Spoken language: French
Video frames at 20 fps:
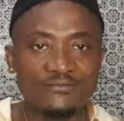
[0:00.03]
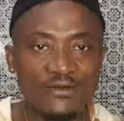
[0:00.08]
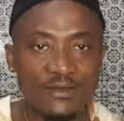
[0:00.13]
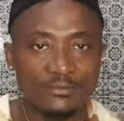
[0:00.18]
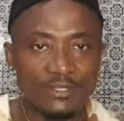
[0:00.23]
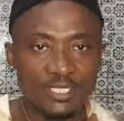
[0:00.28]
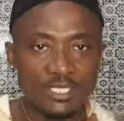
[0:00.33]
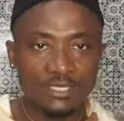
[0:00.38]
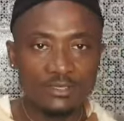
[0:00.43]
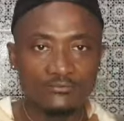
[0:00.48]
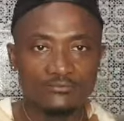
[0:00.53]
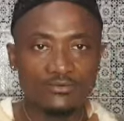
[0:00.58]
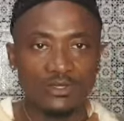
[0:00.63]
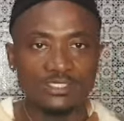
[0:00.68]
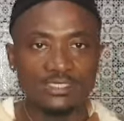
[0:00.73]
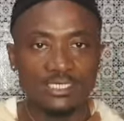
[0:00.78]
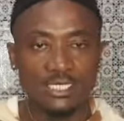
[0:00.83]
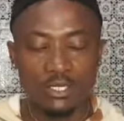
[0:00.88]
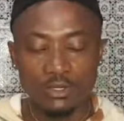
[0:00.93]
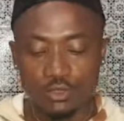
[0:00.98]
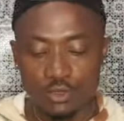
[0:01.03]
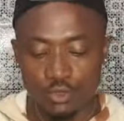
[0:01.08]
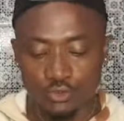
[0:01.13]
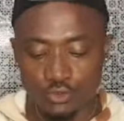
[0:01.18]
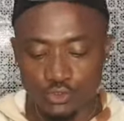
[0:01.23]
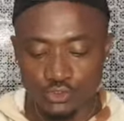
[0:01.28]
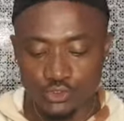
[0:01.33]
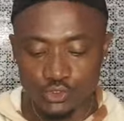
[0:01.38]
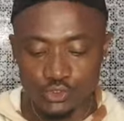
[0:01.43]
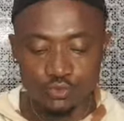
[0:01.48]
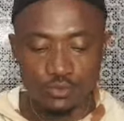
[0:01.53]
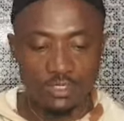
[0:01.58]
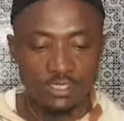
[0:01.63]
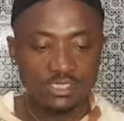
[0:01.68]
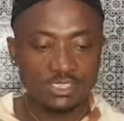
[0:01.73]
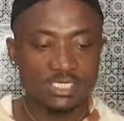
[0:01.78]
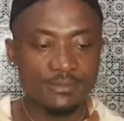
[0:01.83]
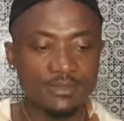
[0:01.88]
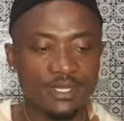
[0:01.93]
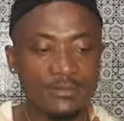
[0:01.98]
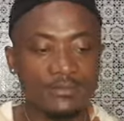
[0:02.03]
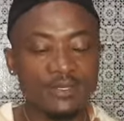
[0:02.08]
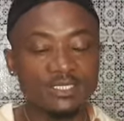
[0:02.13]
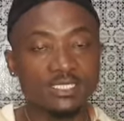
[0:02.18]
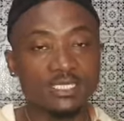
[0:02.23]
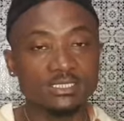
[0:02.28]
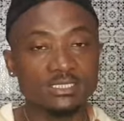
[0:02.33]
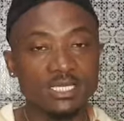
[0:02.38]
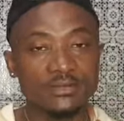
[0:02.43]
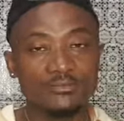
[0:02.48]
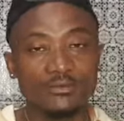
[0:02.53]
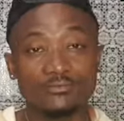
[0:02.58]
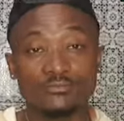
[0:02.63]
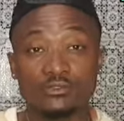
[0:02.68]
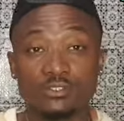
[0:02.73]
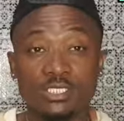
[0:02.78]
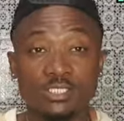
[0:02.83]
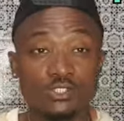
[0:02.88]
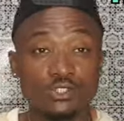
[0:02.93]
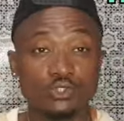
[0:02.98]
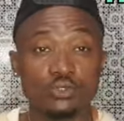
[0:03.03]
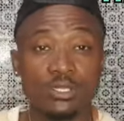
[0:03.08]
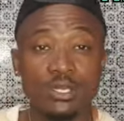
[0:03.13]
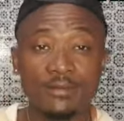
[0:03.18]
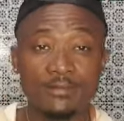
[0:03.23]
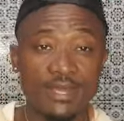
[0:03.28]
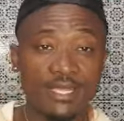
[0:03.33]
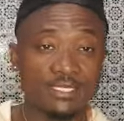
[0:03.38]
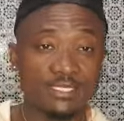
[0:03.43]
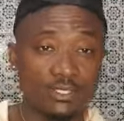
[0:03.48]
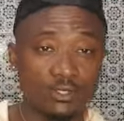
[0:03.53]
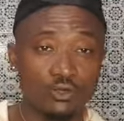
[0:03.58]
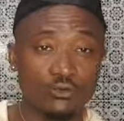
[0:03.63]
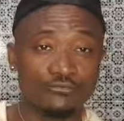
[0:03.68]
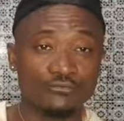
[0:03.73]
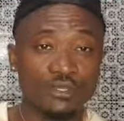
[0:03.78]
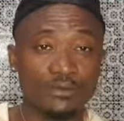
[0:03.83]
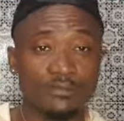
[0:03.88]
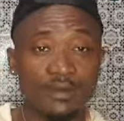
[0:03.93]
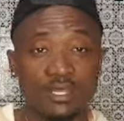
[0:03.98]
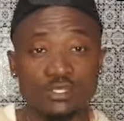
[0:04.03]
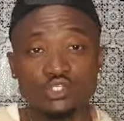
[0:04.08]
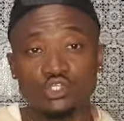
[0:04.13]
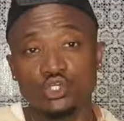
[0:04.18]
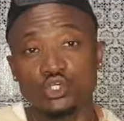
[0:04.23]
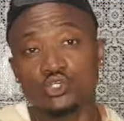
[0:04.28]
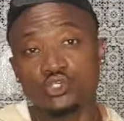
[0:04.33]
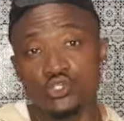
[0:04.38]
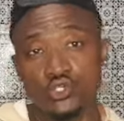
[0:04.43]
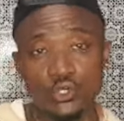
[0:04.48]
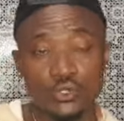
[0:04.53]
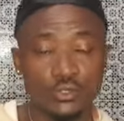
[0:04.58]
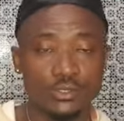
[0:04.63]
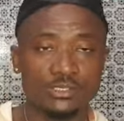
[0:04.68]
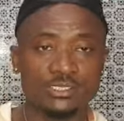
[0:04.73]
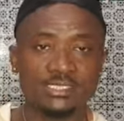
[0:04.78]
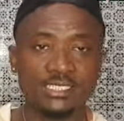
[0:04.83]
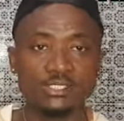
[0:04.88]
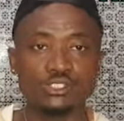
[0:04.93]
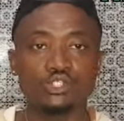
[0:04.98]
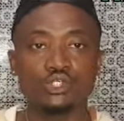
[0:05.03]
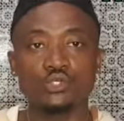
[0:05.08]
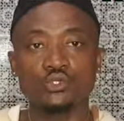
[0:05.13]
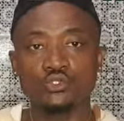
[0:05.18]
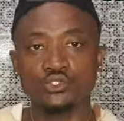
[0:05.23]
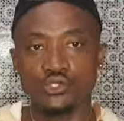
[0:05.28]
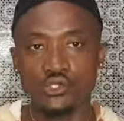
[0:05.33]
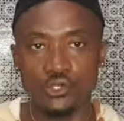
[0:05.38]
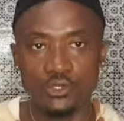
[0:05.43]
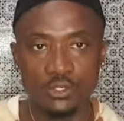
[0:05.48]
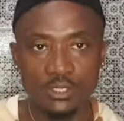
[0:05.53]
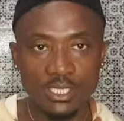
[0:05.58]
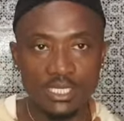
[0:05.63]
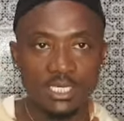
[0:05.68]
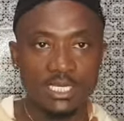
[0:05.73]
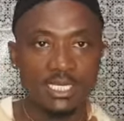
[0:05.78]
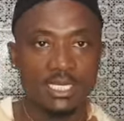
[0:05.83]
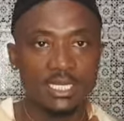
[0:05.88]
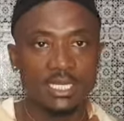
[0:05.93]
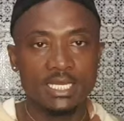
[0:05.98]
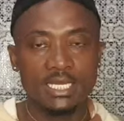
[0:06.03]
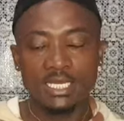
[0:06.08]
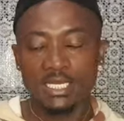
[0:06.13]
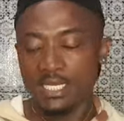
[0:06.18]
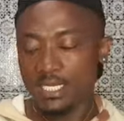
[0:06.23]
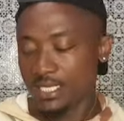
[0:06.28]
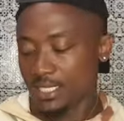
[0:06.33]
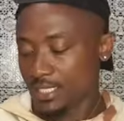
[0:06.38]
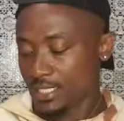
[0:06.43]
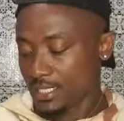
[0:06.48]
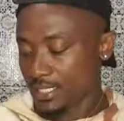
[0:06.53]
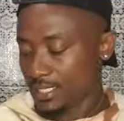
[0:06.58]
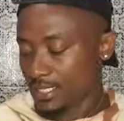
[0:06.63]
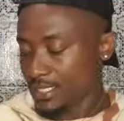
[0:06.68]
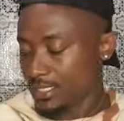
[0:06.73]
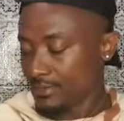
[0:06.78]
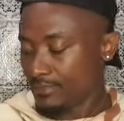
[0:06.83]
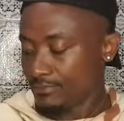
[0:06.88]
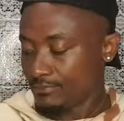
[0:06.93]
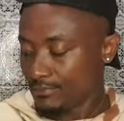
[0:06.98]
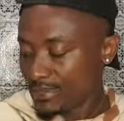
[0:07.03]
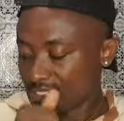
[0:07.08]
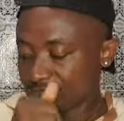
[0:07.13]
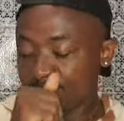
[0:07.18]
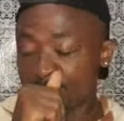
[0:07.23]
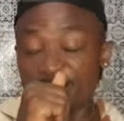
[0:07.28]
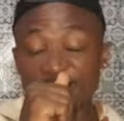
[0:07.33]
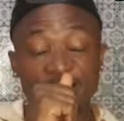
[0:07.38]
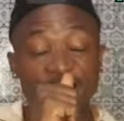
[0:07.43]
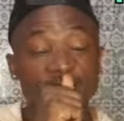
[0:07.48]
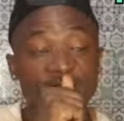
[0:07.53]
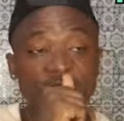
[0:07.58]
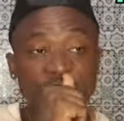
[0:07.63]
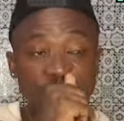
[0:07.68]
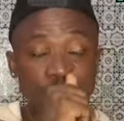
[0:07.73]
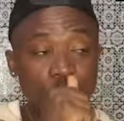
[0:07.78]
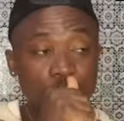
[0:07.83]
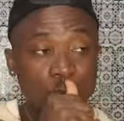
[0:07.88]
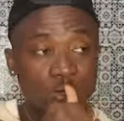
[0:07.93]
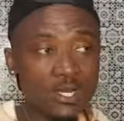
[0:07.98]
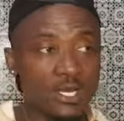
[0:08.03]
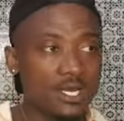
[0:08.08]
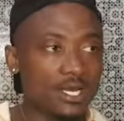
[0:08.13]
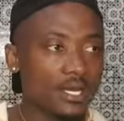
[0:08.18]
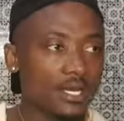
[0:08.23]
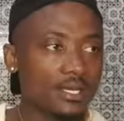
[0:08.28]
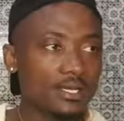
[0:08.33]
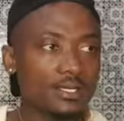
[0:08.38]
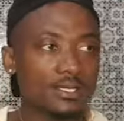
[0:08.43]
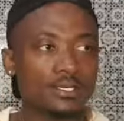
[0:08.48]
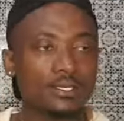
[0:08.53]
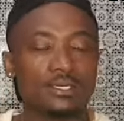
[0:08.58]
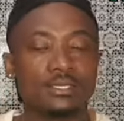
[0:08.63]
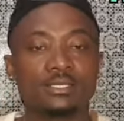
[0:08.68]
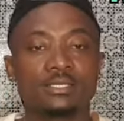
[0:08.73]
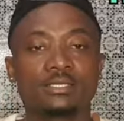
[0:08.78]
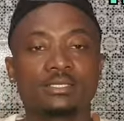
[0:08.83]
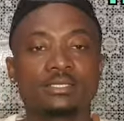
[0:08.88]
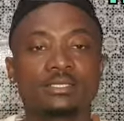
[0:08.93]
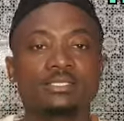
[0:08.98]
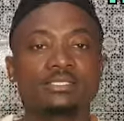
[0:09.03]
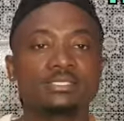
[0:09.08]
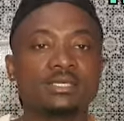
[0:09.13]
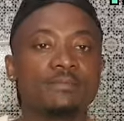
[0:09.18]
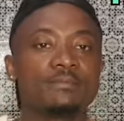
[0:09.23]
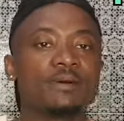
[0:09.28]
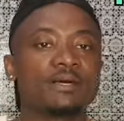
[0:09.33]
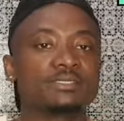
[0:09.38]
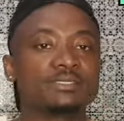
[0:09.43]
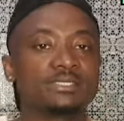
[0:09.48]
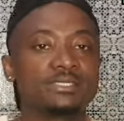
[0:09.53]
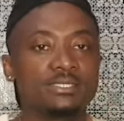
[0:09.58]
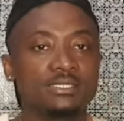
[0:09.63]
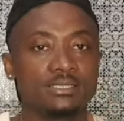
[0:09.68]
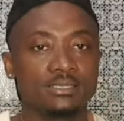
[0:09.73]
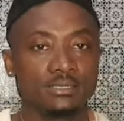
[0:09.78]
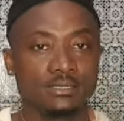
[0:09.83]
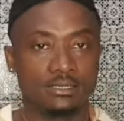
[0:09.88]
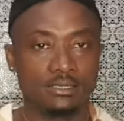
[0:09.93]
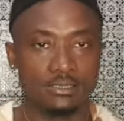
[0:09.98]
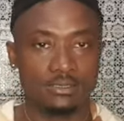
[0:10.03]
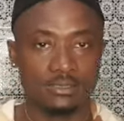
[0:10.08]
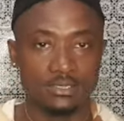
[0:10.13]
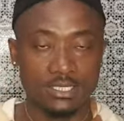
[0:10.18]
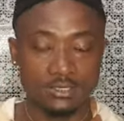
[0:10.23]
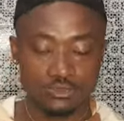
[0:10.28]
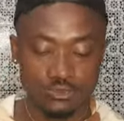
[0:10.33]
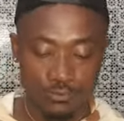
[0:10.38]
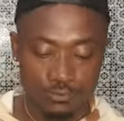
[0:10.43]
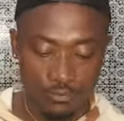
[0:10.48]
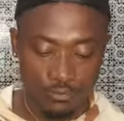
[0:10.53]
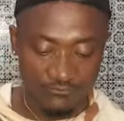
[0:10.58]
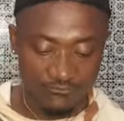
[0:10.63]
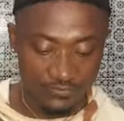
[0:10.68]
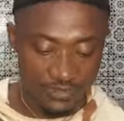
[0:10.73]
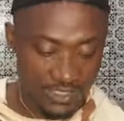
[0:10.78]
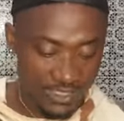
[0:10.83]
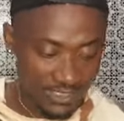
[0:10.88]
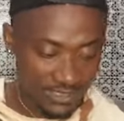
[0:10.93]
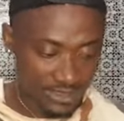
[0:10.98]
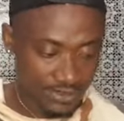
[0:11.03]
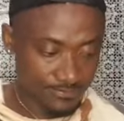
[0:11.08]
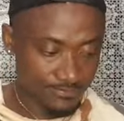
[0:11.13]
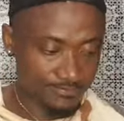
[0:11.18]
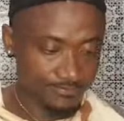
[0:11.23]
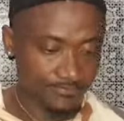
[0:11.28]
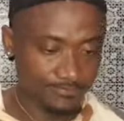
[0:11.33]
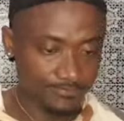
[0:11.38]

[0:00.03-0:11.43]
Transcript: ah, famille, voici encore une autre histoire que j'aimerais partager avec vous. Cette histoire m'a été confiée par une jeune sœur. Cette jeune sœur m'explique l'histoire qui s'est passée dans son propre village.